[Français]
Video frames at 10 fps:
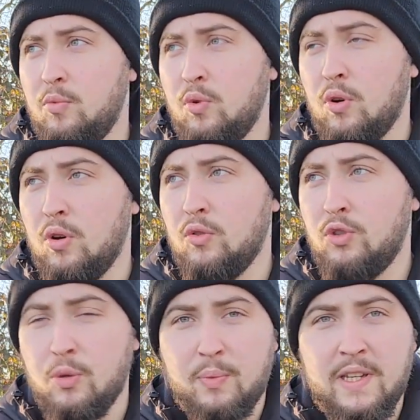pour
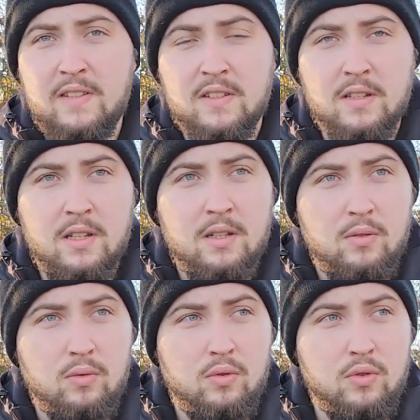deux prises
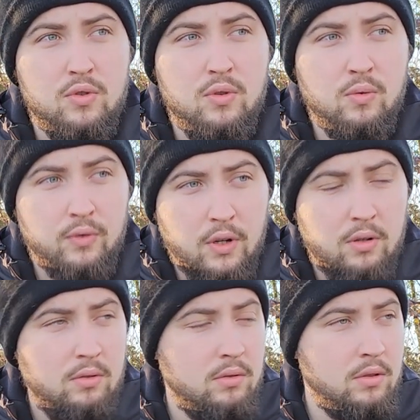donc je suis content
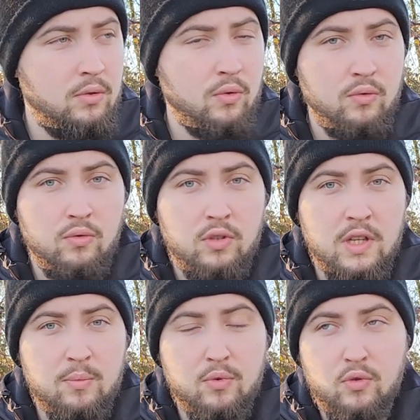dont une qui
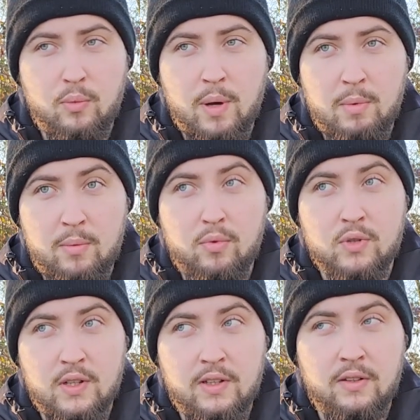est plutôt pas mal pour
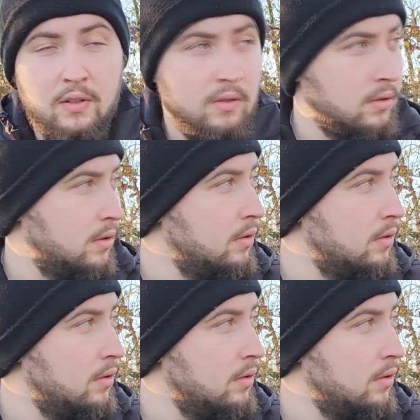cet étang.